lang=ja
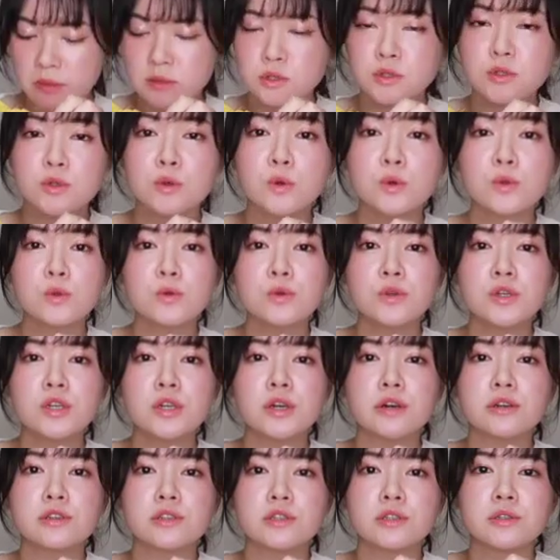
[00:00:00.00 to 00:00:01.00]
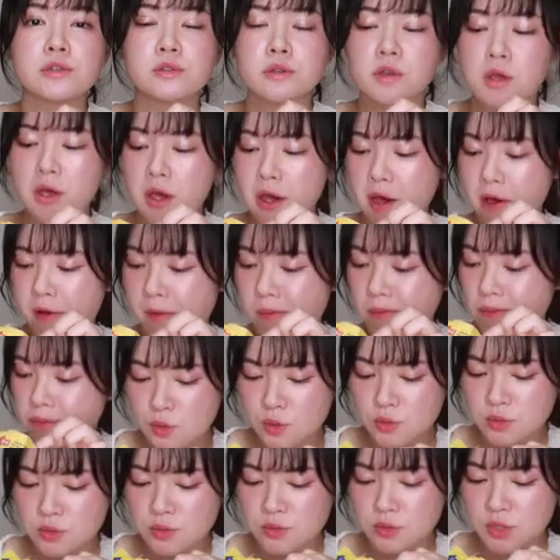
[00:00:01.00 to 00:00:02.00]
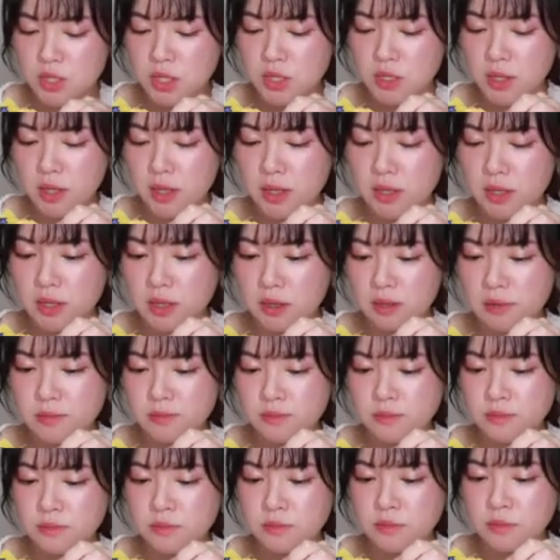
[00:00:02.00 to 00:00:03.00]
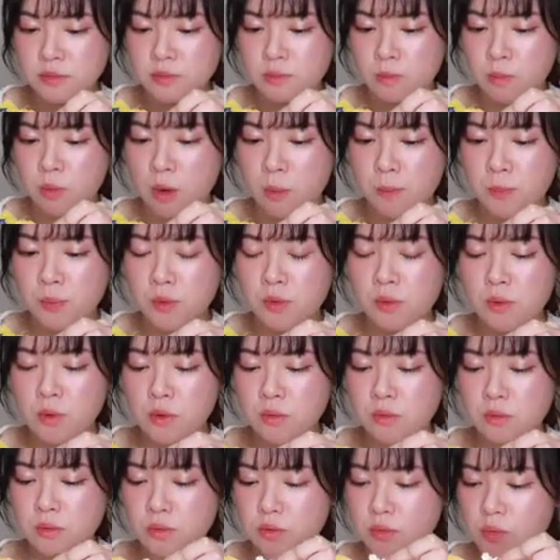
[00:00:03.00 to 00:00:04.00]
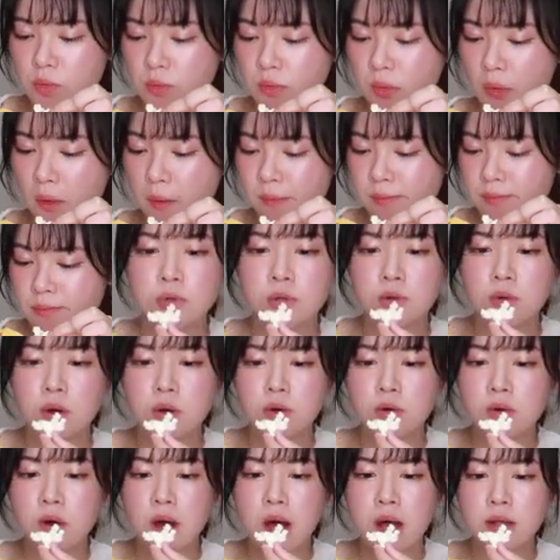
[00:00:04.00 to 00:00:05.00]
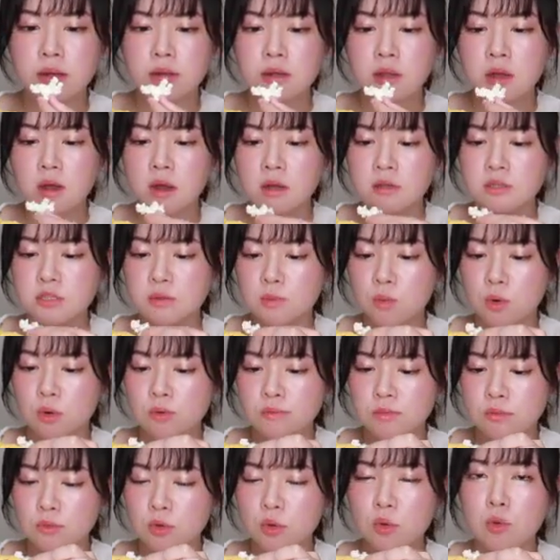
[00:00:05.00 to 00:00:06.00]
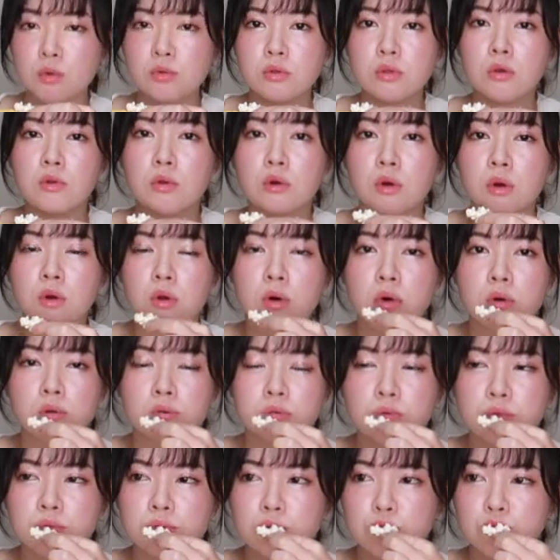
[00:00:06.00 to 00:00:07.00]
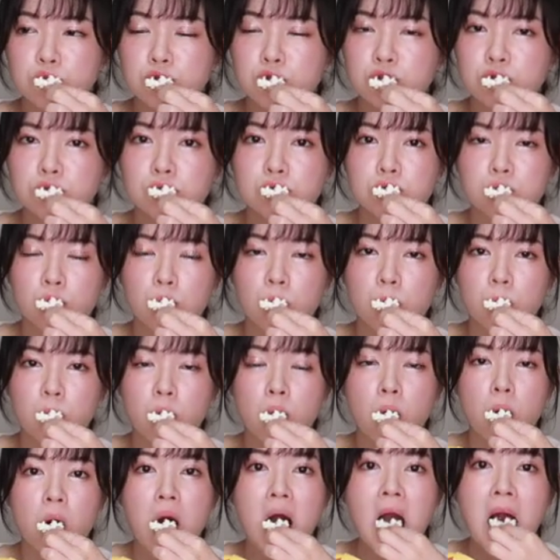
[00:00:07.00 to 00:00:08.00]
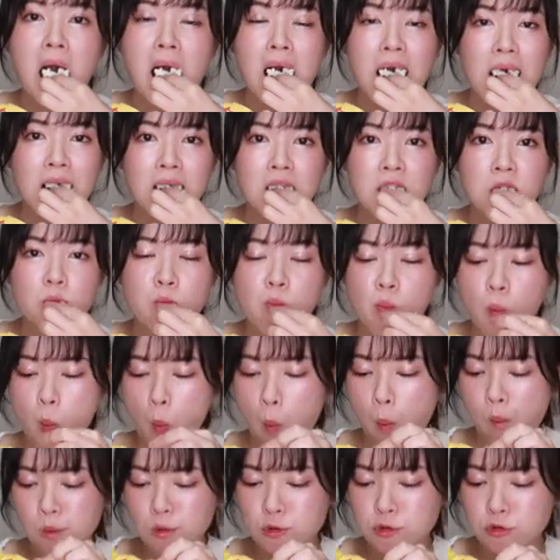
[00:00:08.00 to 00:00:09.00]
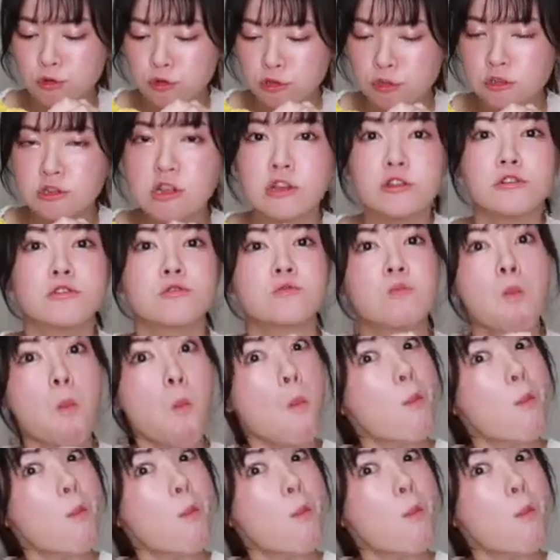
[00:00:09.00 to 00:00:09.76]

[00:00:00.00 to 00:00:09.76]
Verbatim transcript: て。ちょうどいい味付け、濃すぎない。ポップコーンのそのふわふわって感じも残ってるから美味しいと思う。美味しいです。